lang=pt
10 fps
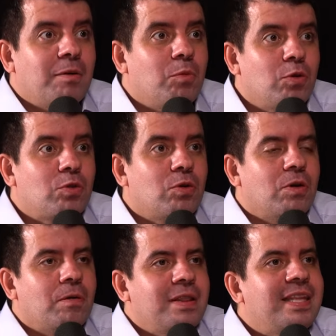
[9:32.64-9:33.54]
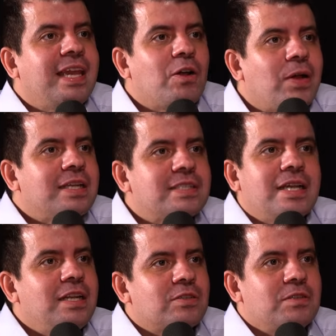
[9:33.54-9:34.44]
Montou. Ninguém conhece
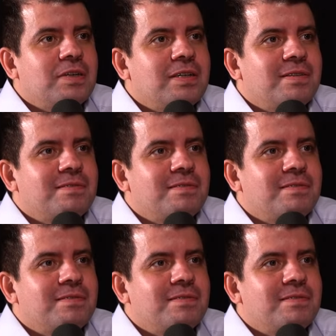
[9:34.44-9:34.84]
ele, Sullivan.